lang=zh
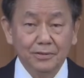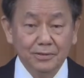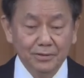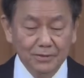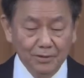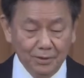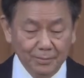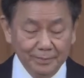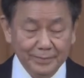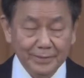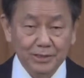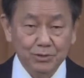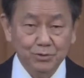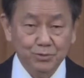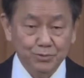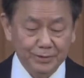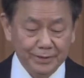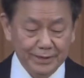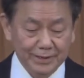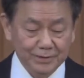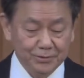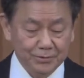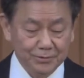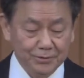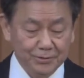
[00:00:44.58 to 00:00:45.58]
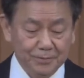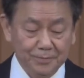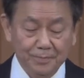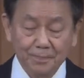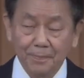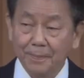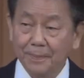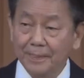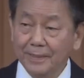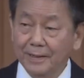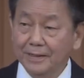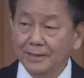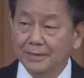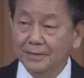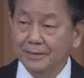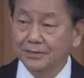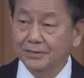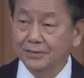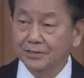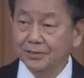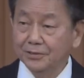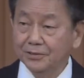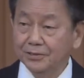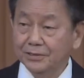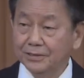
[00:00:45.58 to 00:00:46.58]
我们的主耶稣
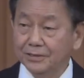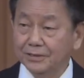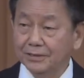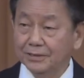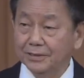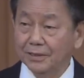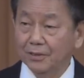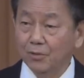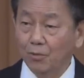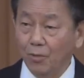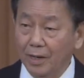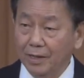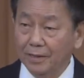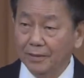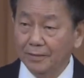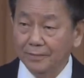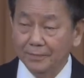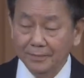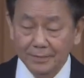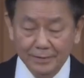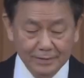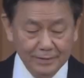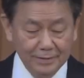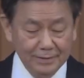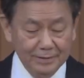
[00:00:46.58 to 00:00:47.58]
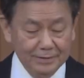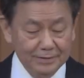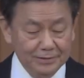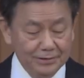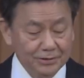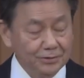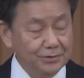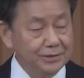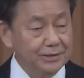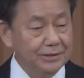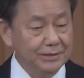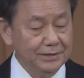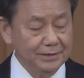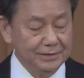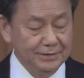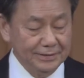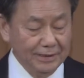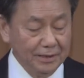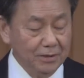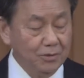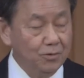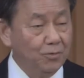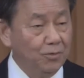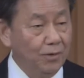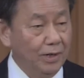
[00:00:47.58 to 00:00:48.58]
就是光，就是
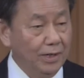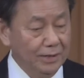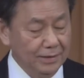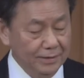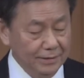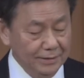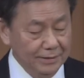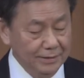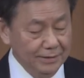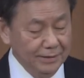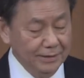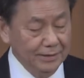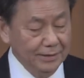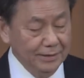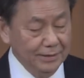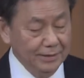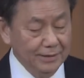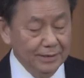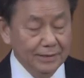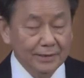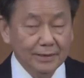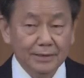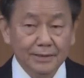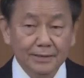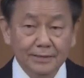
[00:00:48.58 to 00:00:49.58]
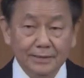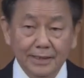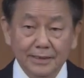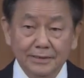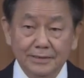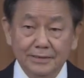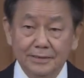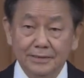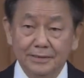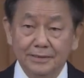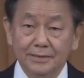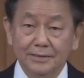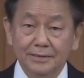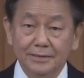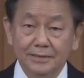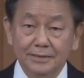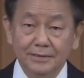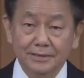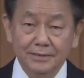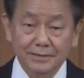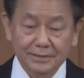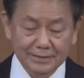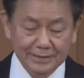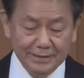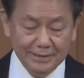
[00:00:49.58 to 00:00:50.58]
真光，但是
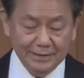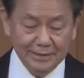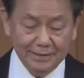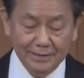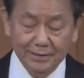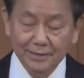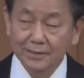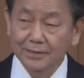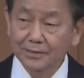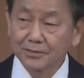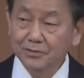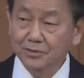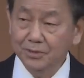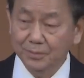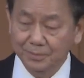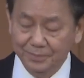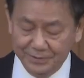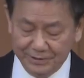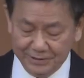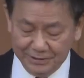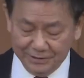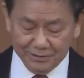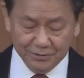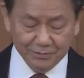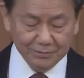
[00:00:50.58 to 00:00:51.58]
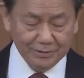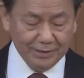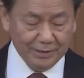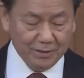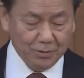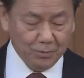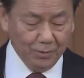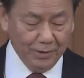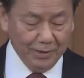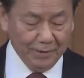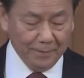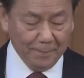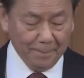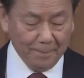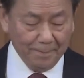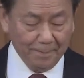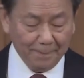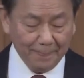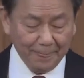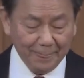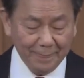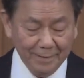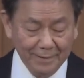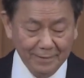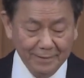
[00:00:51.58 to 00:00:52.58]
世界却不接受的光。
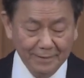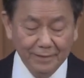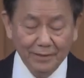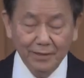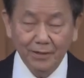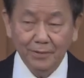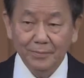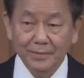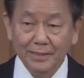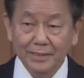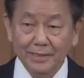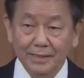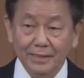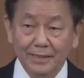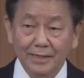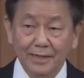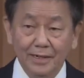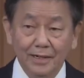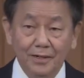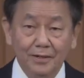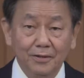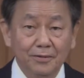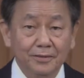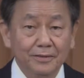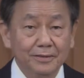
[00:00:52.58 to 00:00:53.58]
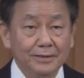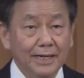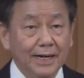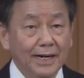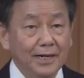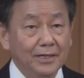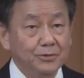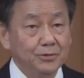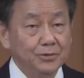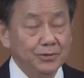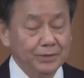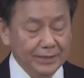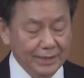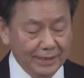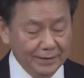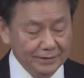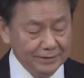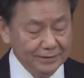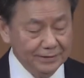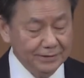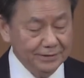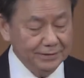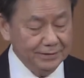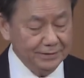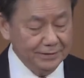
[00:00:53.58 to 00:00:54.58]
我们可以看到，他说他
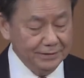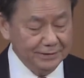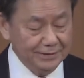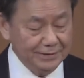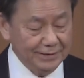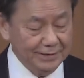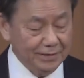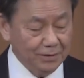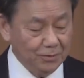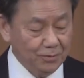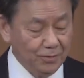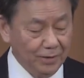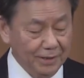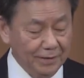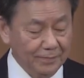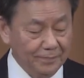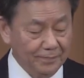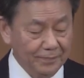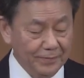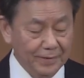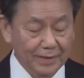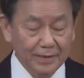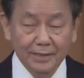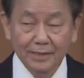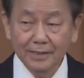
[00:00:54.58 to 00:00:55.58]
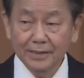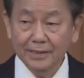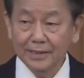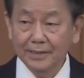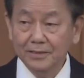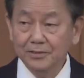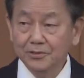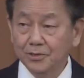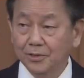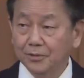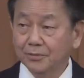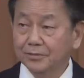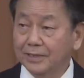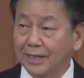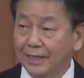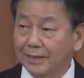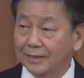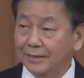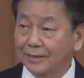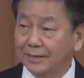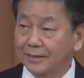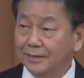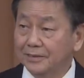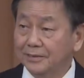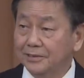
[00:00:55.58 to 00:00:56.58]
是世界的光，跟从他
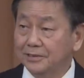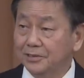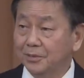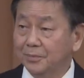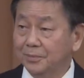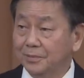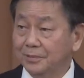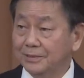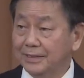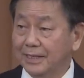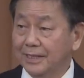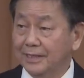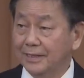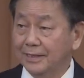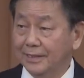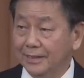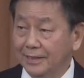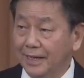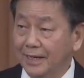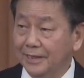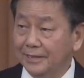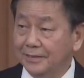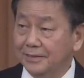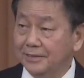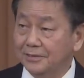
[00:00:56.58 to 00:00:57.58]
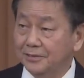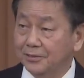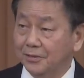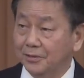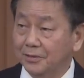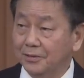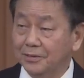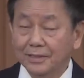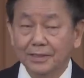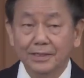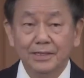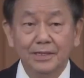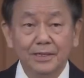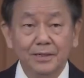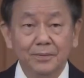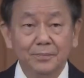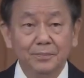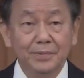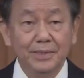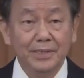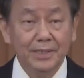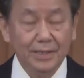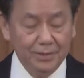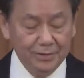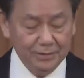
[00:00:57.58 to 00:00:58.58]
的就不在黑暗里走。
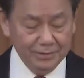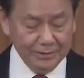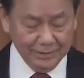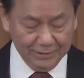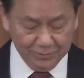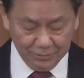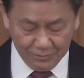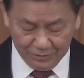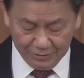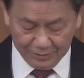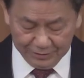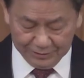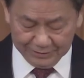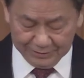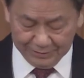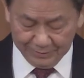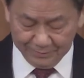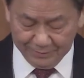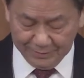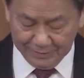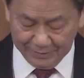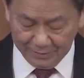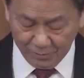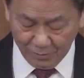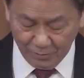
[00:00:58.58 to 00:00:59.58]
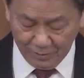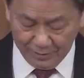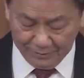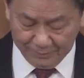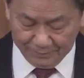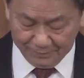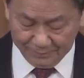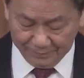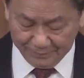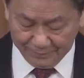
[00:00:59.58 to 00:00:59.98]
必要得着生命的光。